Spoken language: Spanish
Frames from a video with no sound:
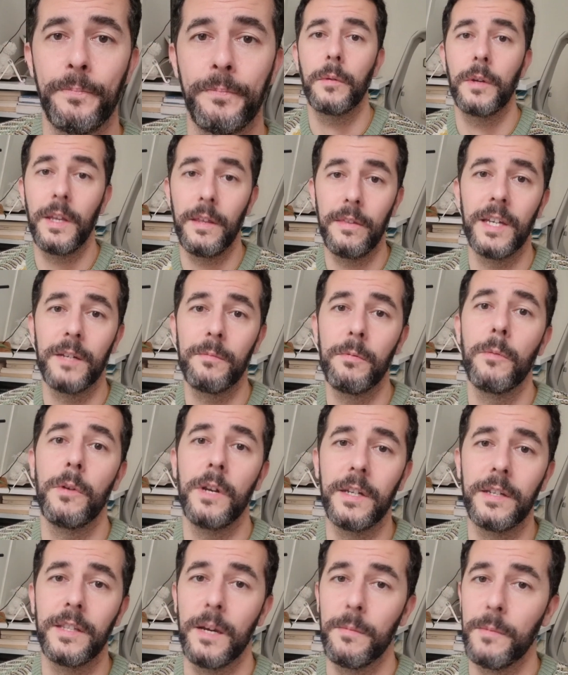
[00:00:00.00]
Quizás me
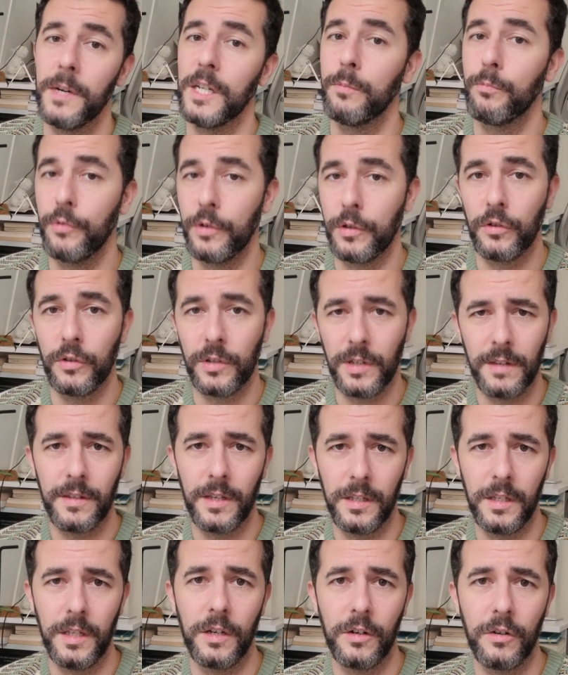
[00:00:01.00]
molesta más, puestos a
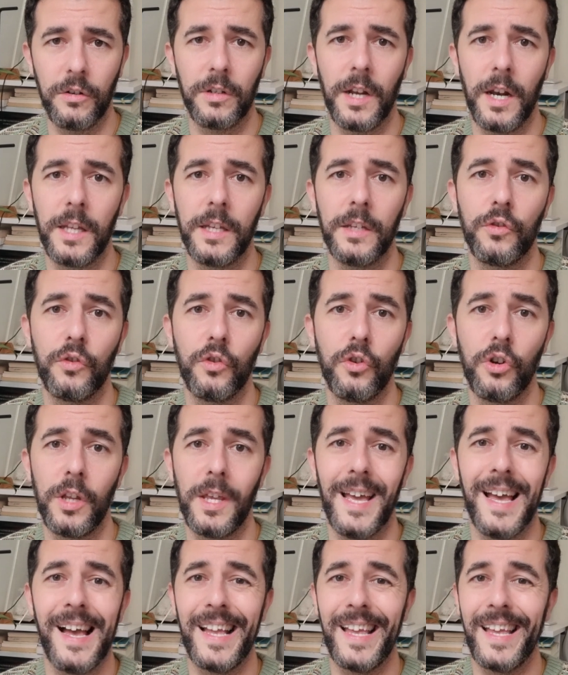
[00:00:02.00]
ceñirnos a la
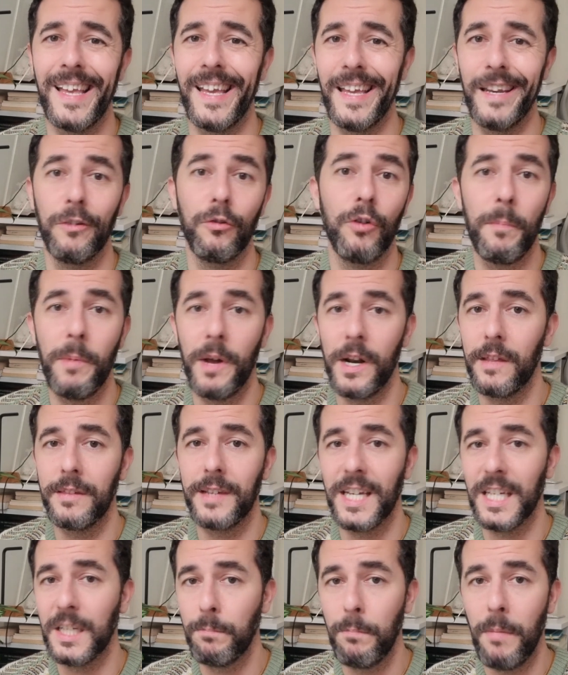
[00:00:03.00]
historia, que no
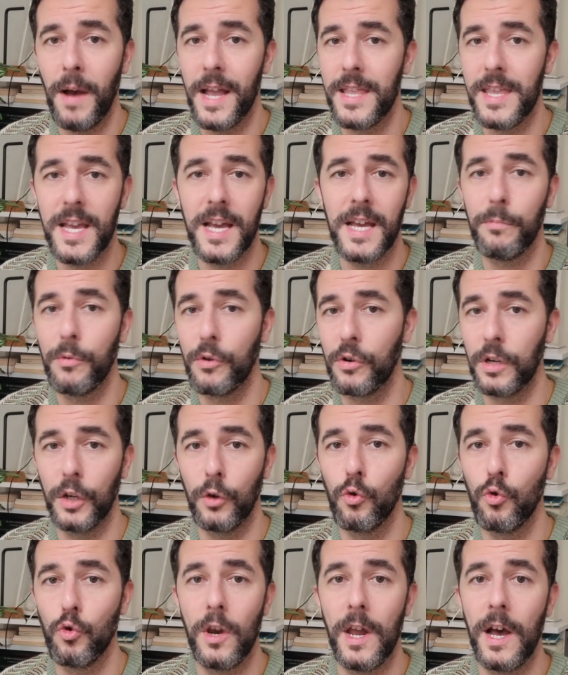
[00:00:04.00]
aparezca España por
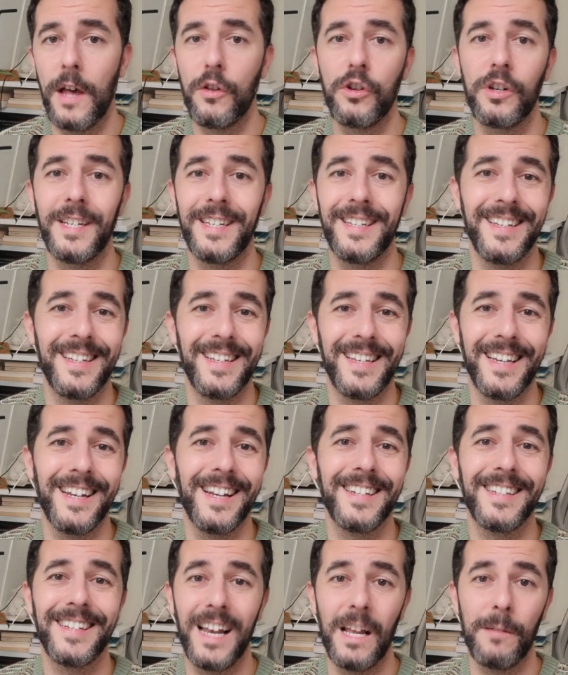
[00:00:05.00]
ningún lado, ni
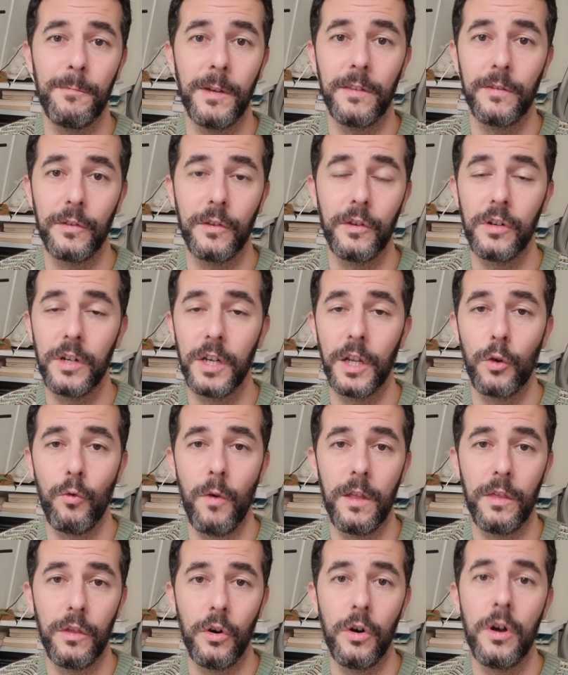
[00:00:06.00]
siquiera se la mencione,
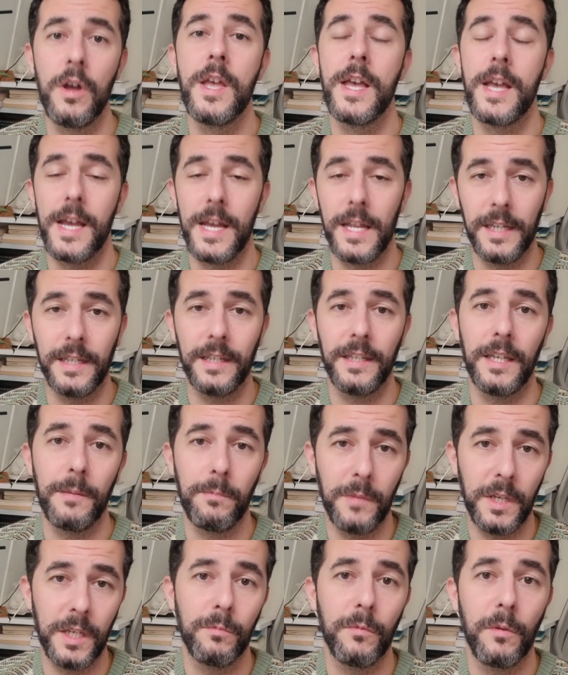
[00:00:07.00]
cuando en ese
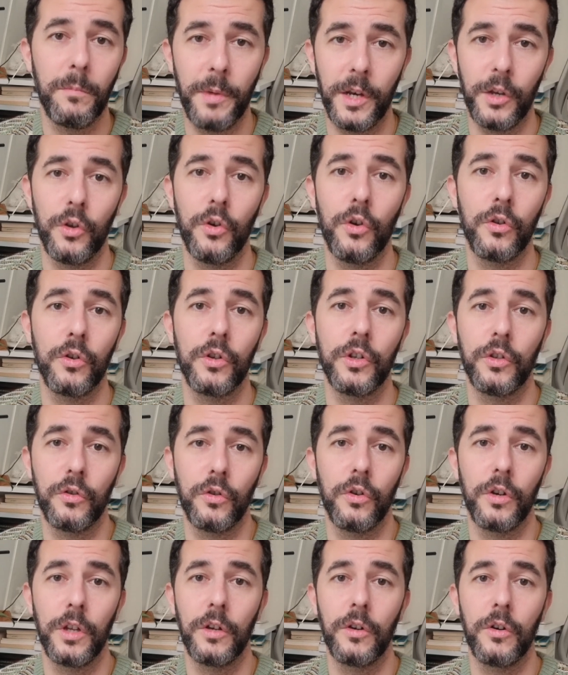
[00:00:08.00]
mismo periodo
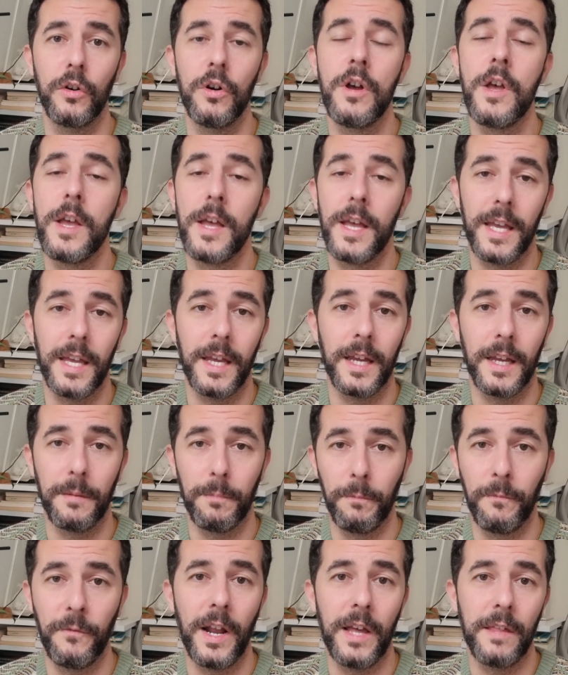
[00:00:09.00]
histórico
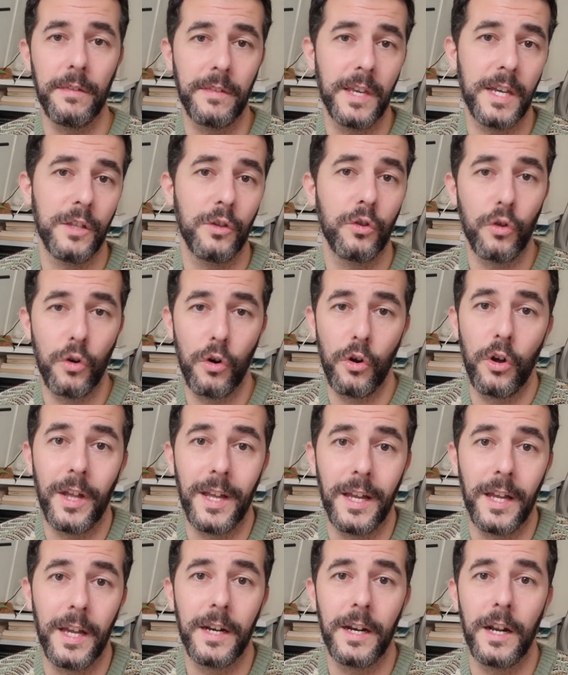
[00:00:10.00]
eh, Francia entró
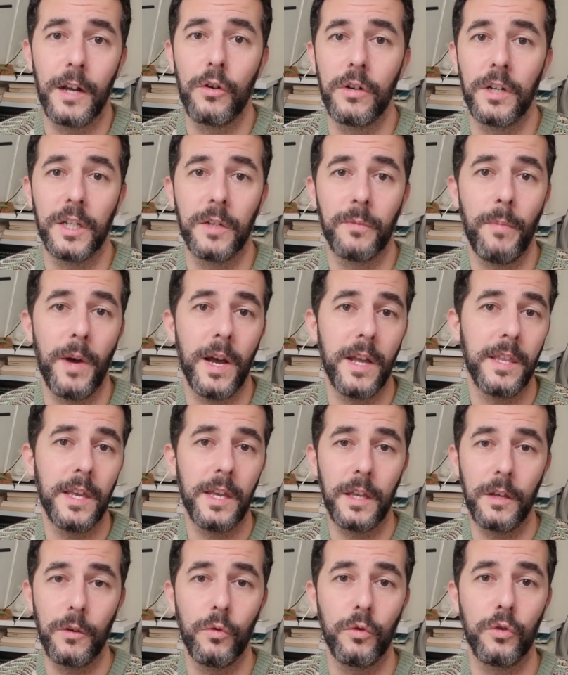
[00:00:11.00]
en guerra con España,
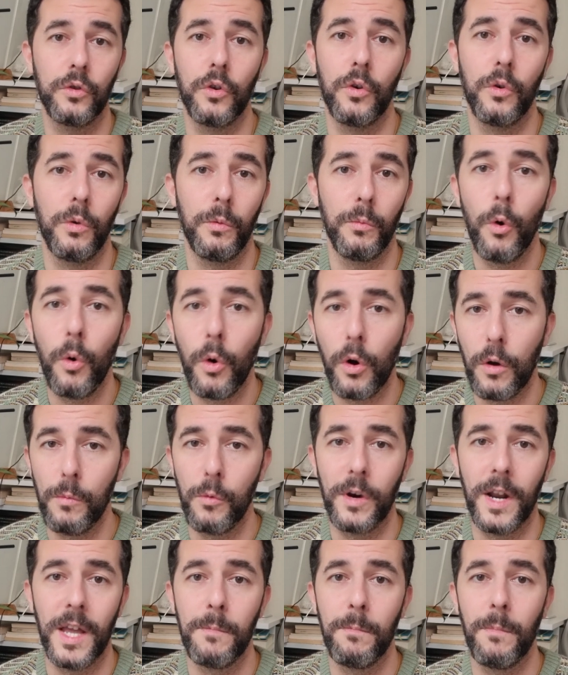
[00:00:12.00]
incluso hubo como
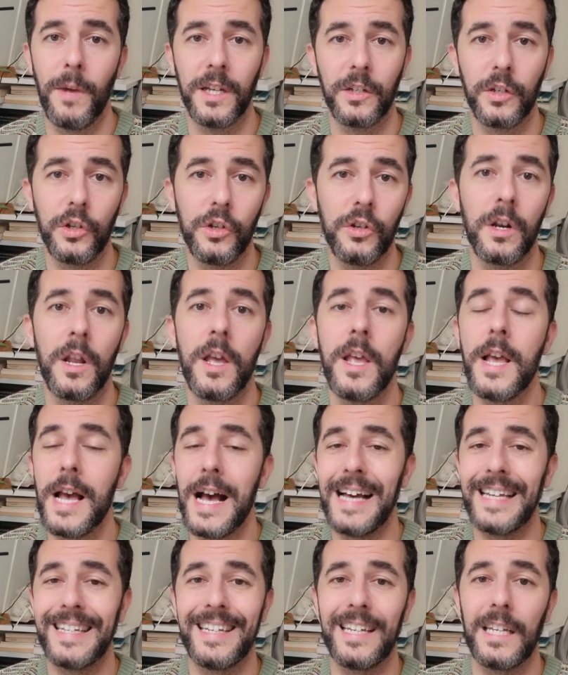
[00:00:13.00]
una invasión.
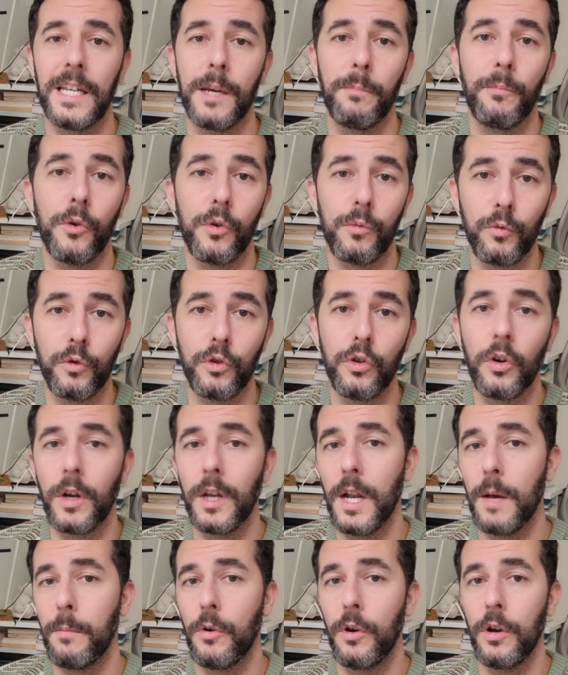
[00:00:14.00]
Así que por mucho que
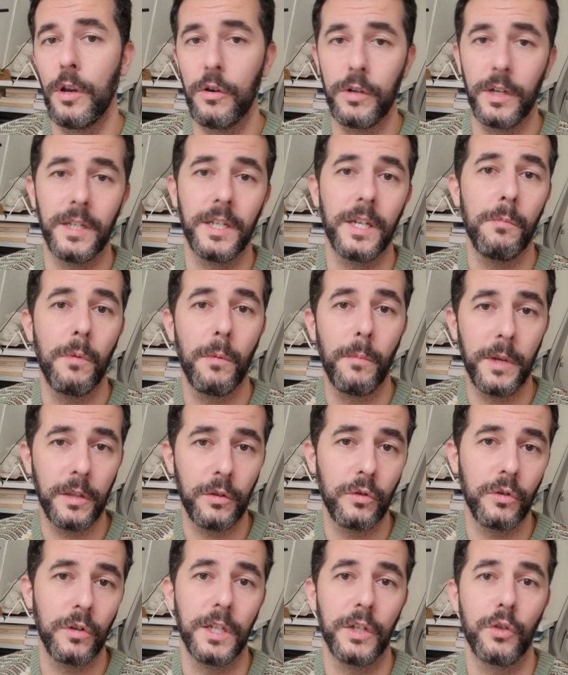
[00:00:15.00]
Napoleón en ese
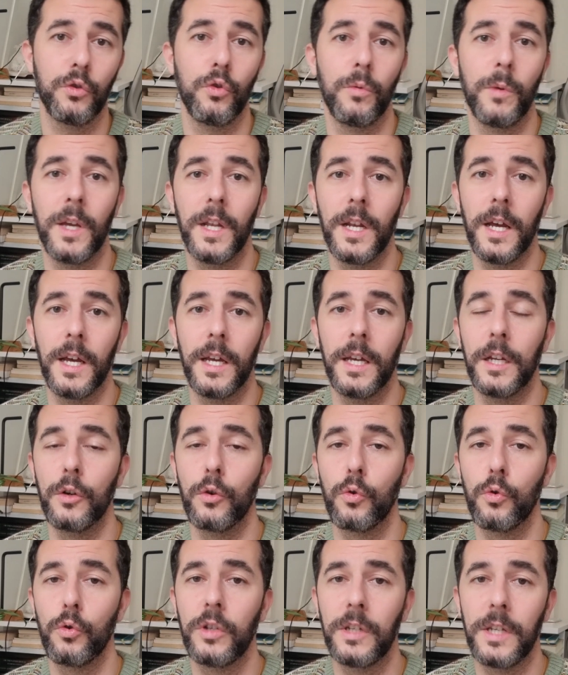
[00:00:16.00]
momento estuviera en
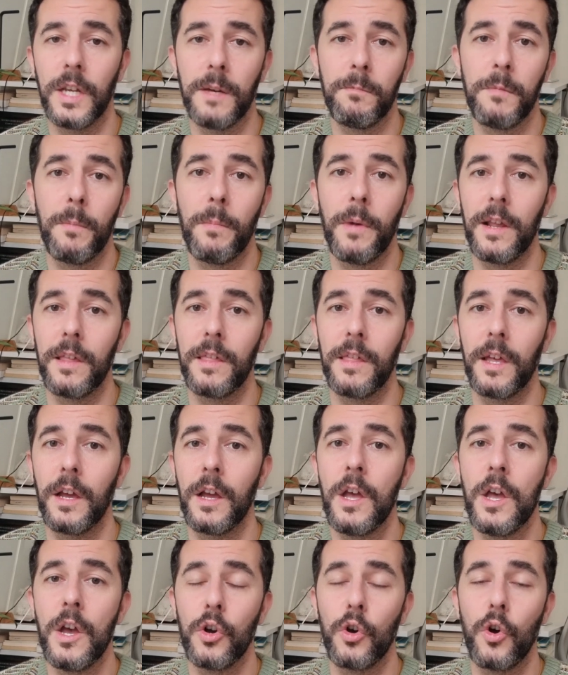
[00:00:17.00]
Rusia, me parece
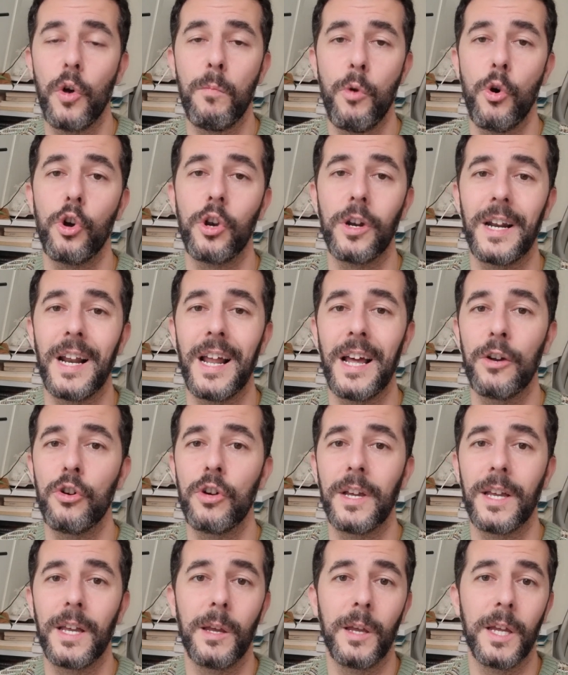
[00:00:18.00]
como raro
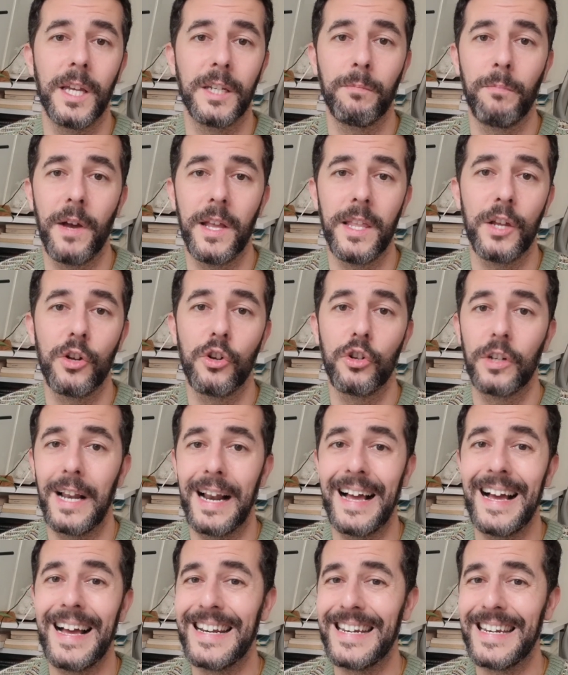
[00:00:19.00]
que España no
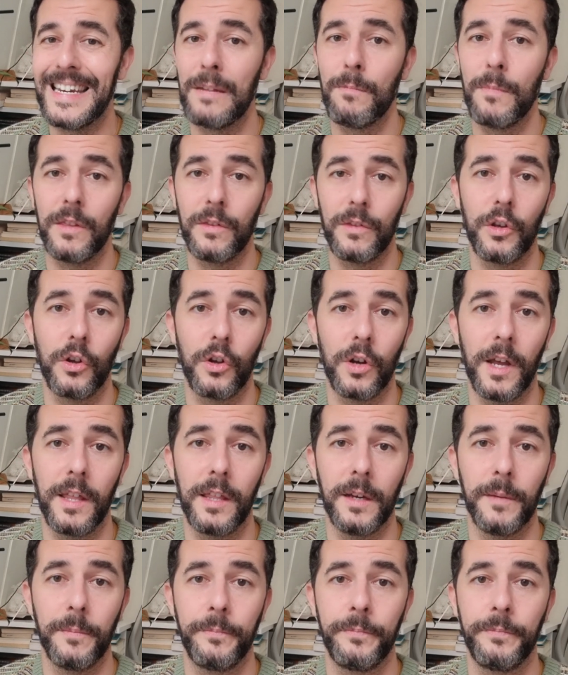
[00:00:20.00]
salga ni mencionada.